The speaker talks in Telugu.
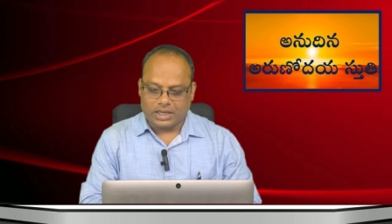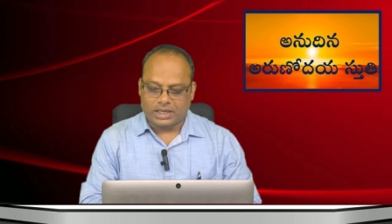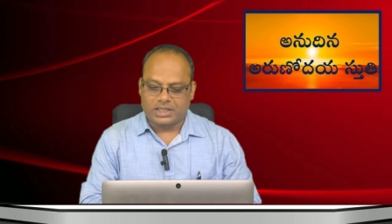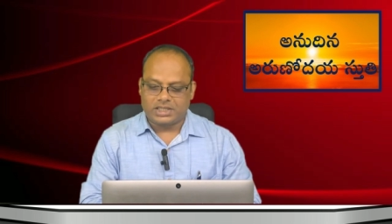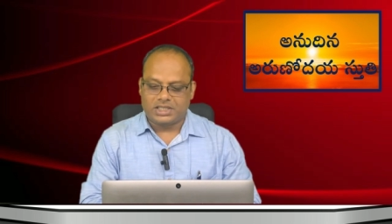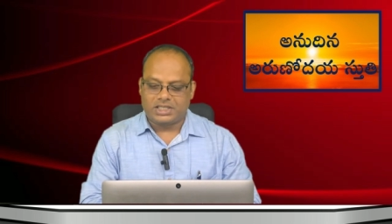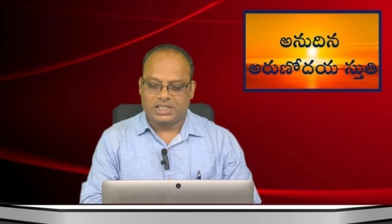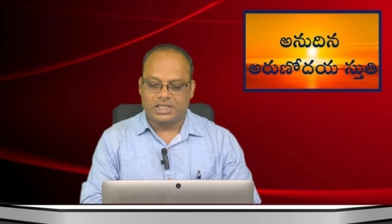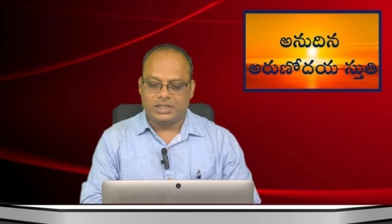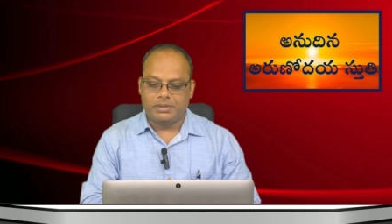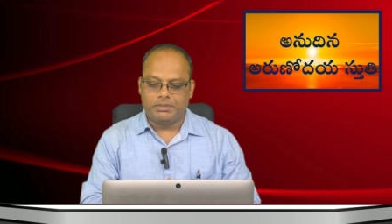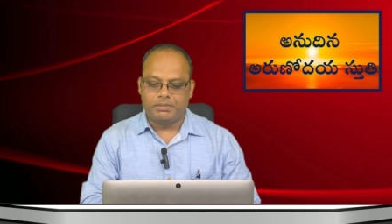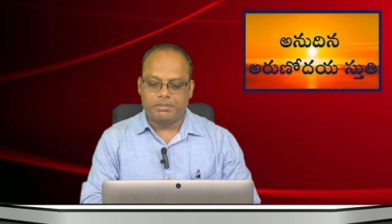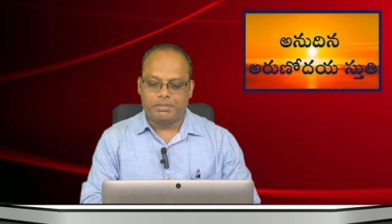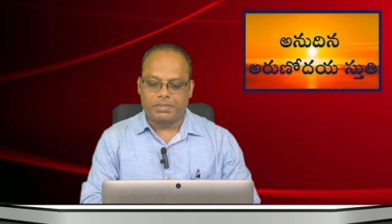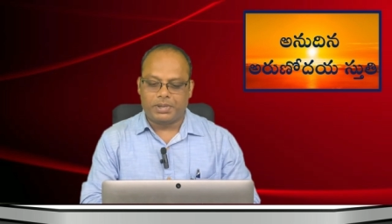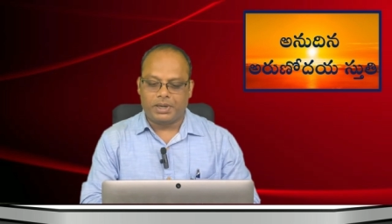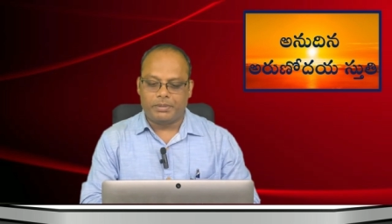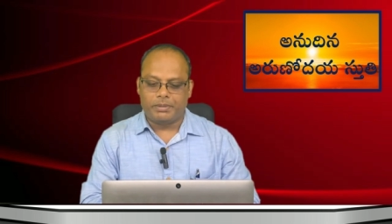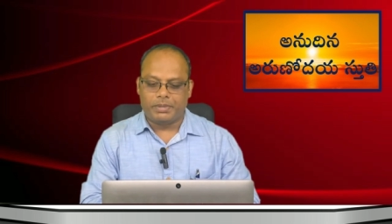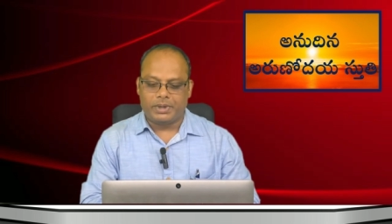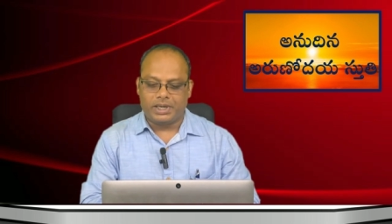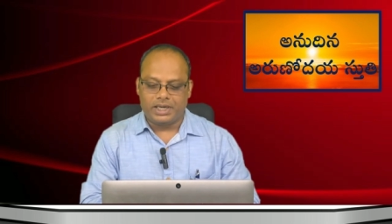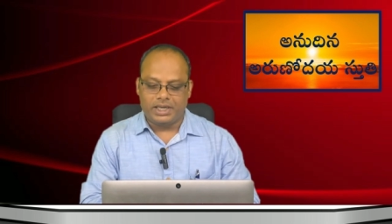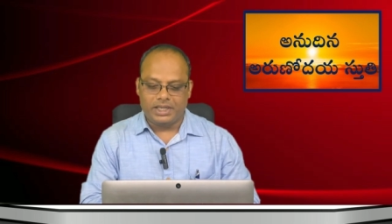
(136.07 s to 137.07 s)

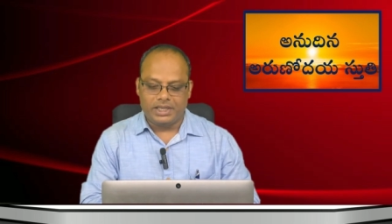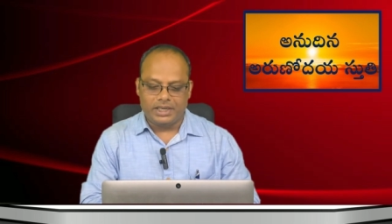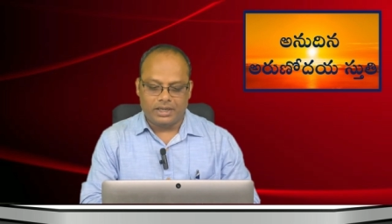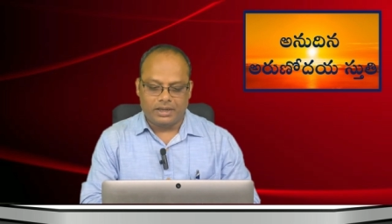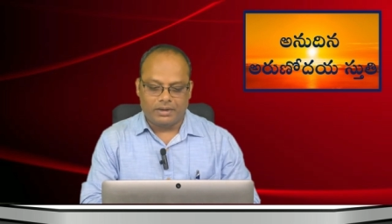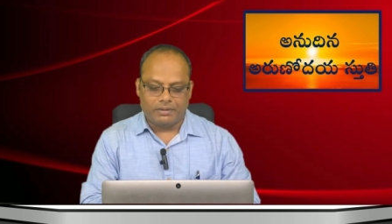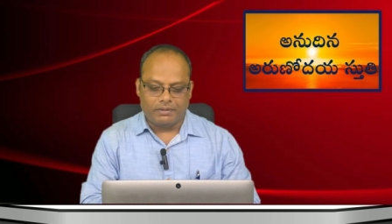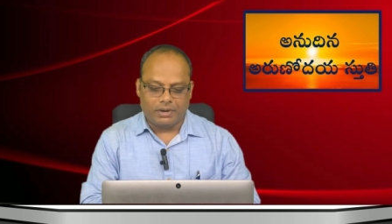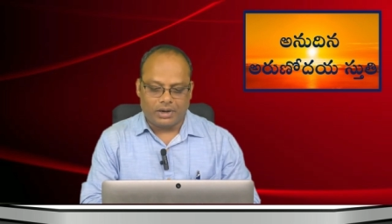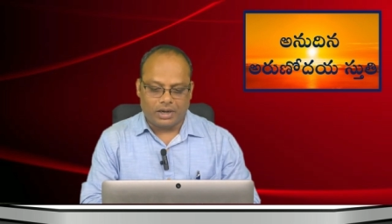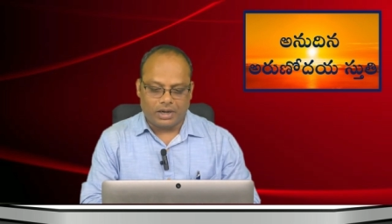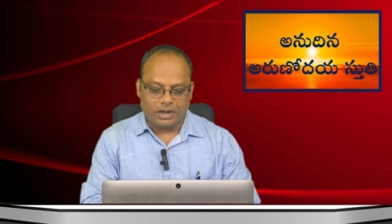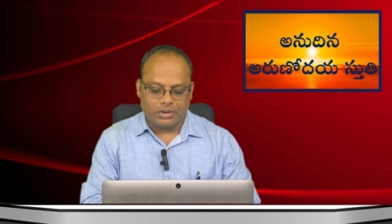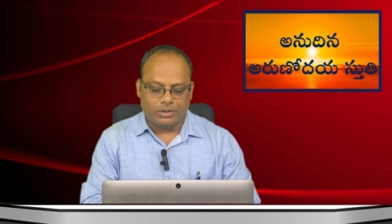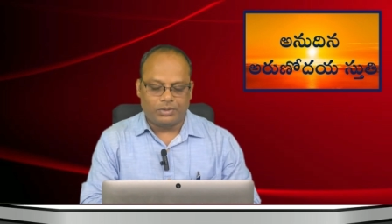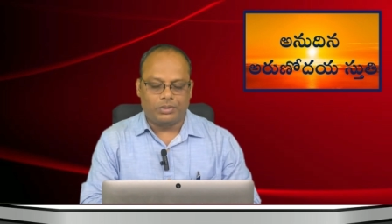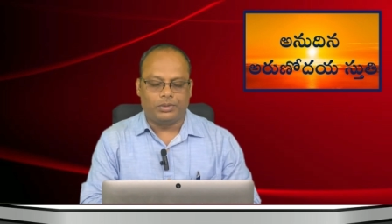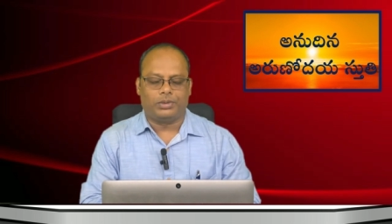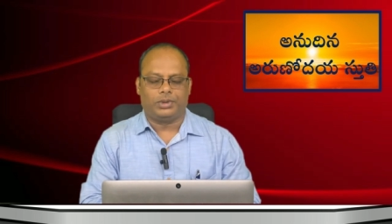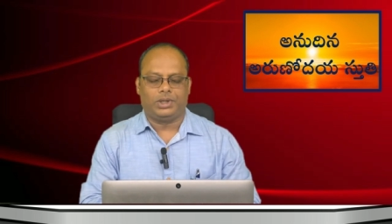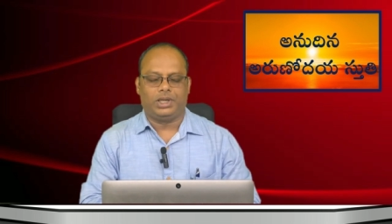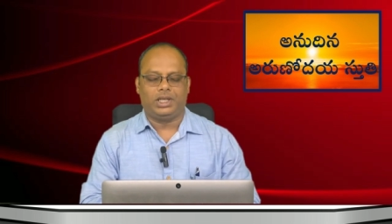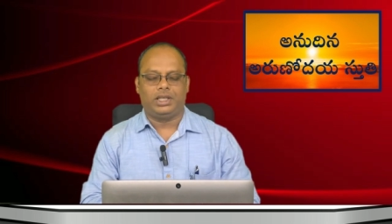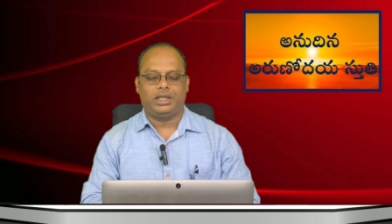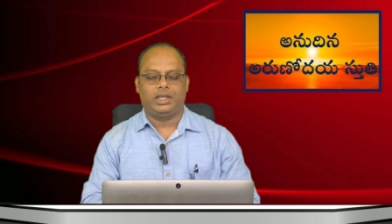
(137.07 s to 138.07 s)
రక్షింపబడిన వారు
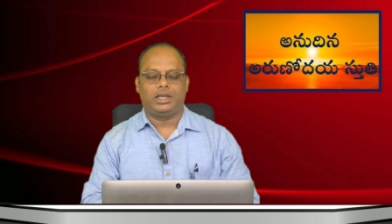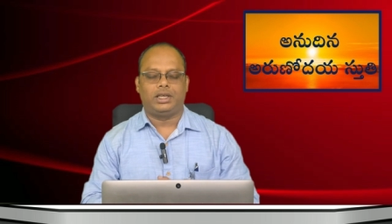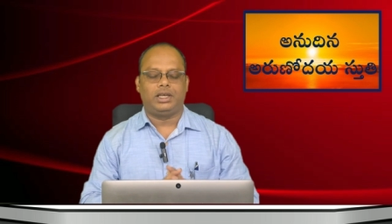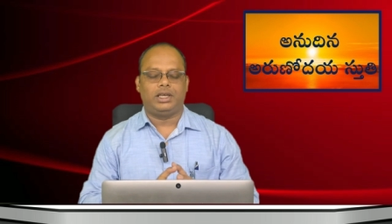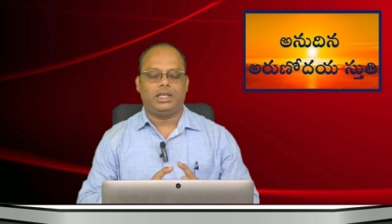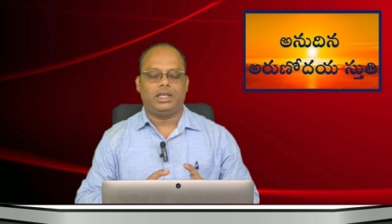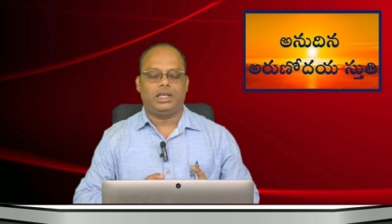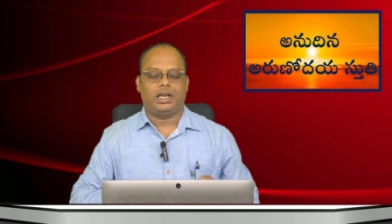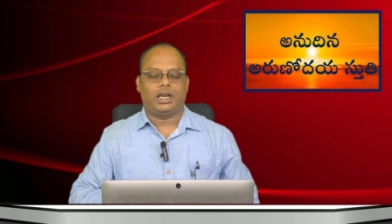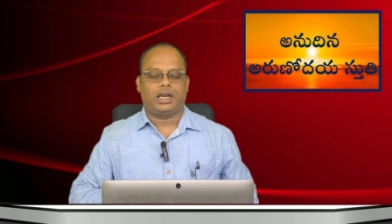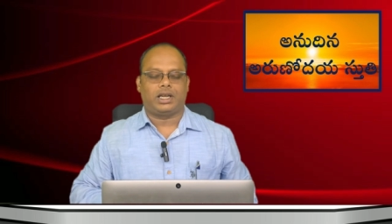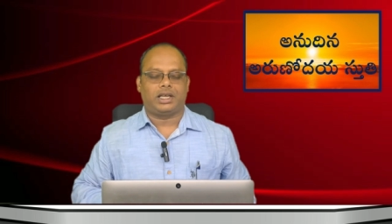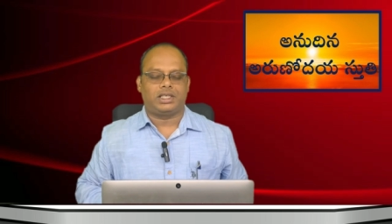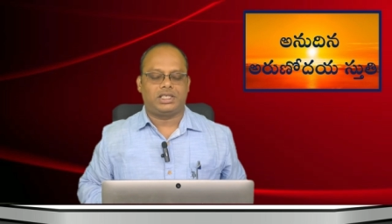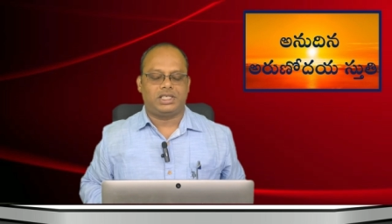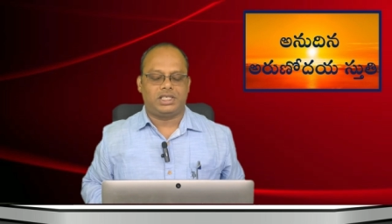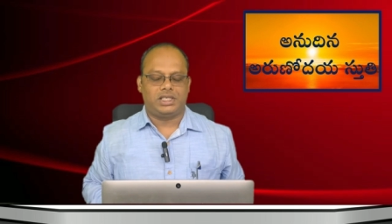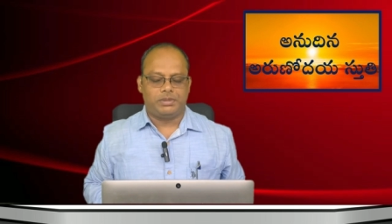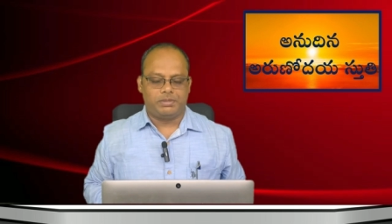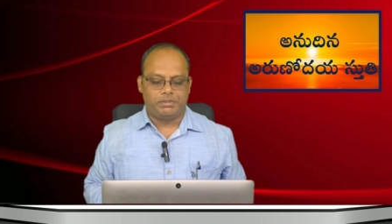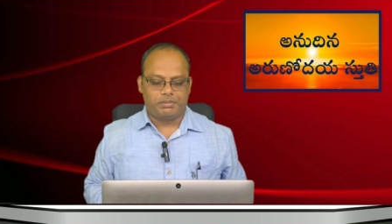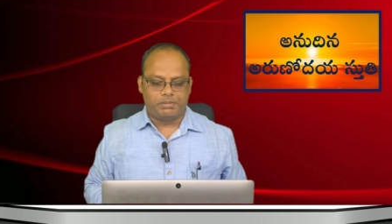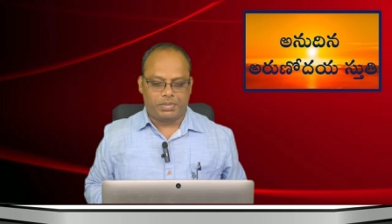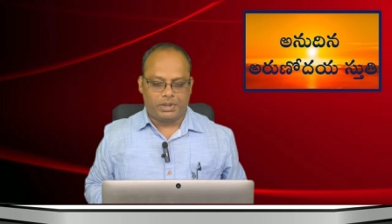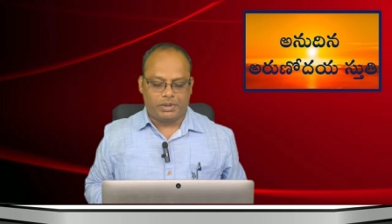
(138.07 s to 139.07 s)
లేదంటే
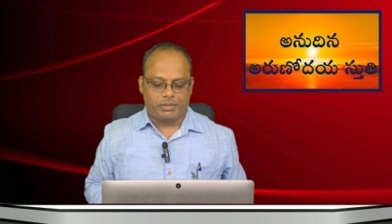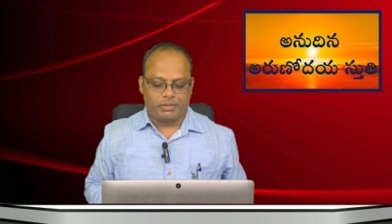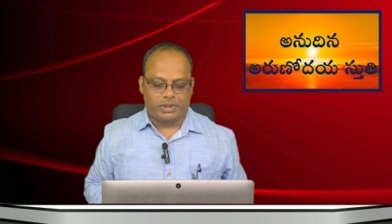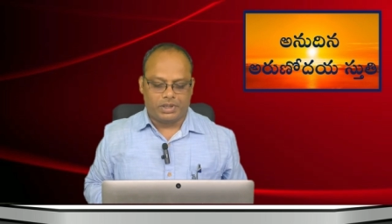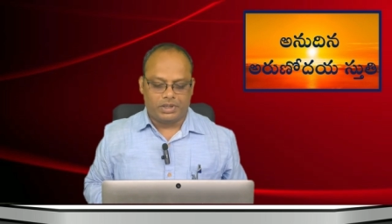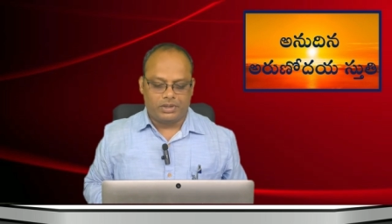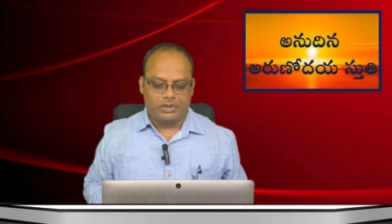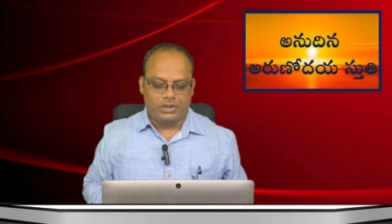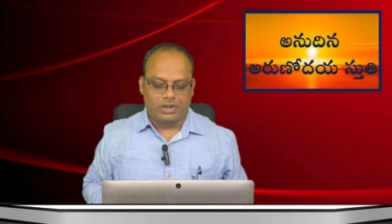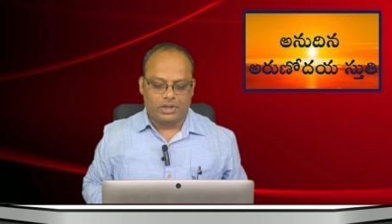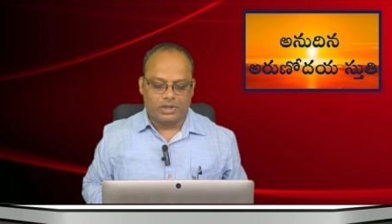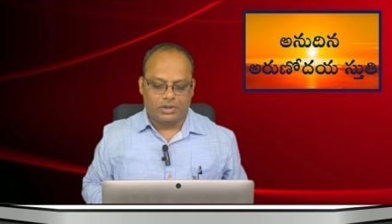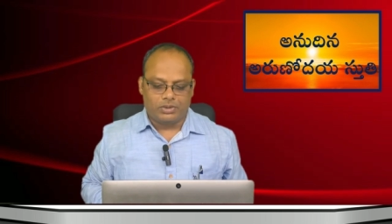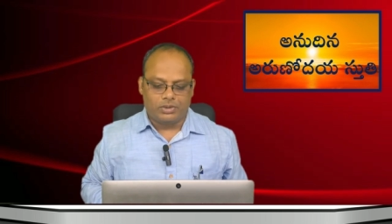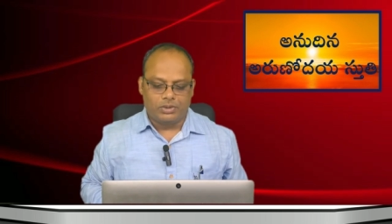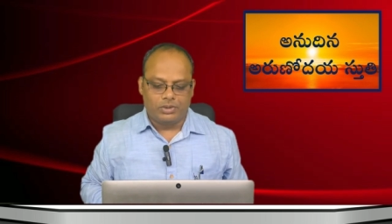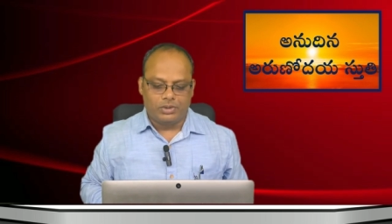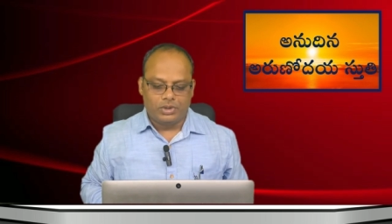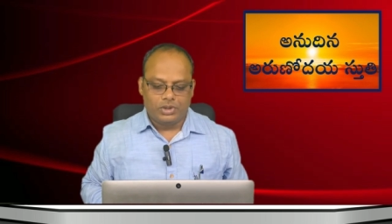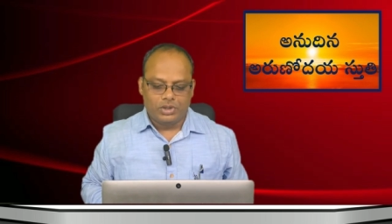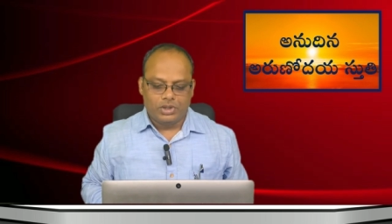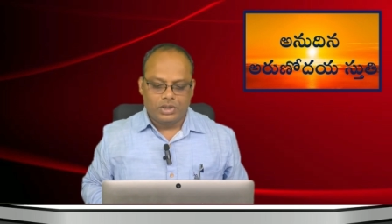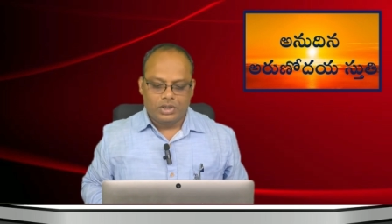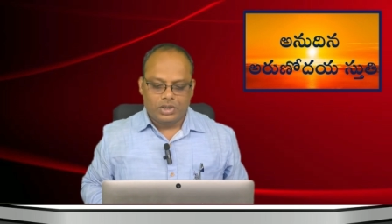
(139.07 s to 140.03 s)
రక్షింపబడుటకు